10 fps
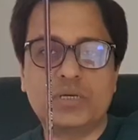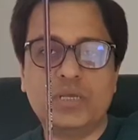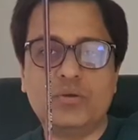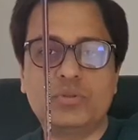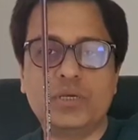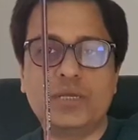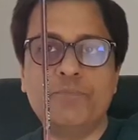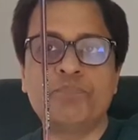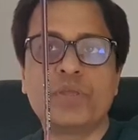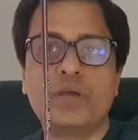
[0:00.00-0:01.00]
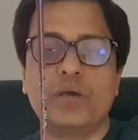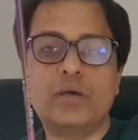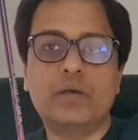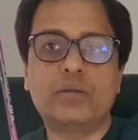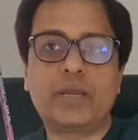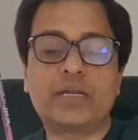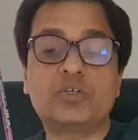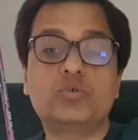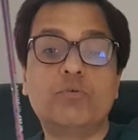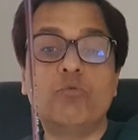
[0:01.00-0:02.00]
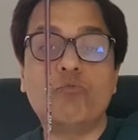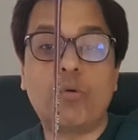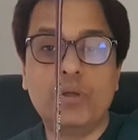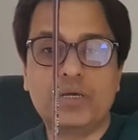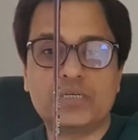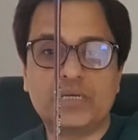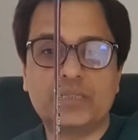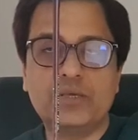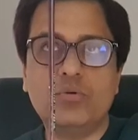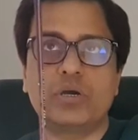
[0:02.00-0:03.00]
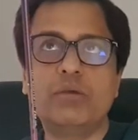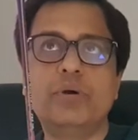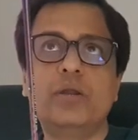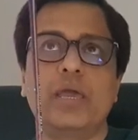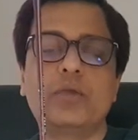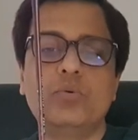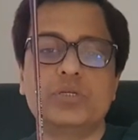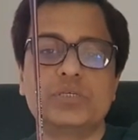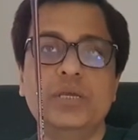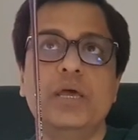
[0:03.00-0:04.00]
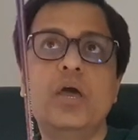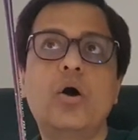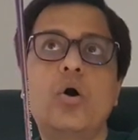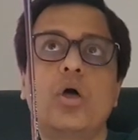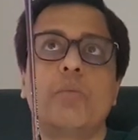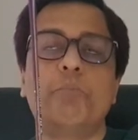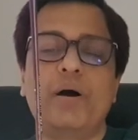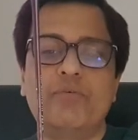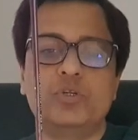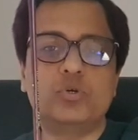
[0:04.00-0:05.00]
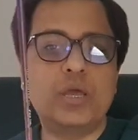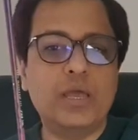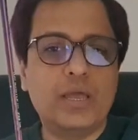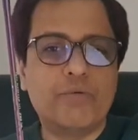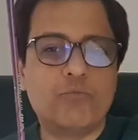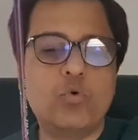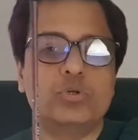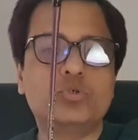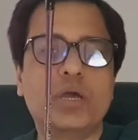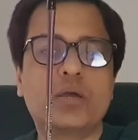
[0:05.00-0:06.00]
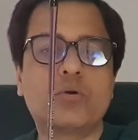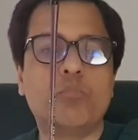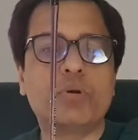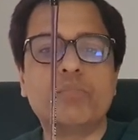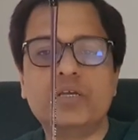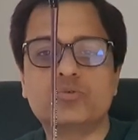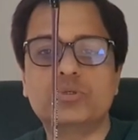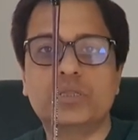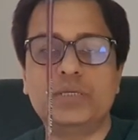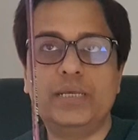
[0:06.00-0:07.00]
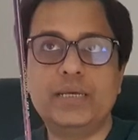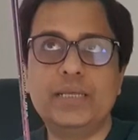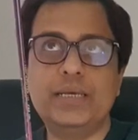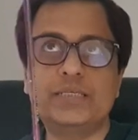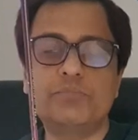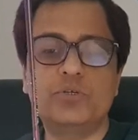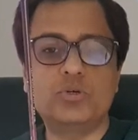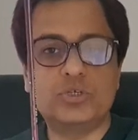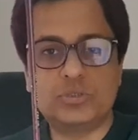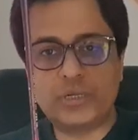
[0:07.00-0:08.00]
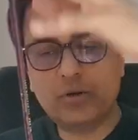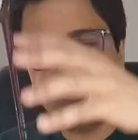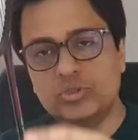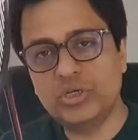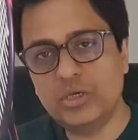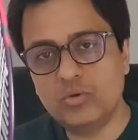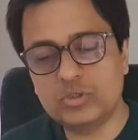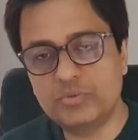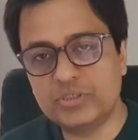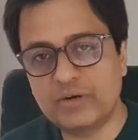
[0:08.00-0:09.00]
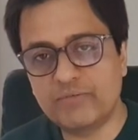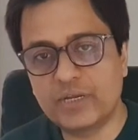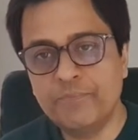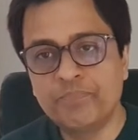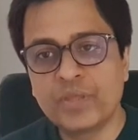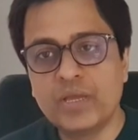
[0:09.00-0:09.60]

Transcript: अक्सर क्या होता है कि रैकेट जो है वो वॉबल कर जाते हैं और कई बार एक्यूरेसी और पावर जो है वो जो है कॉम्प्रोमाइज़ हो जाती है लेकिन इसमें जो ये टेक्नोलॉजी है यू शाफ्ट की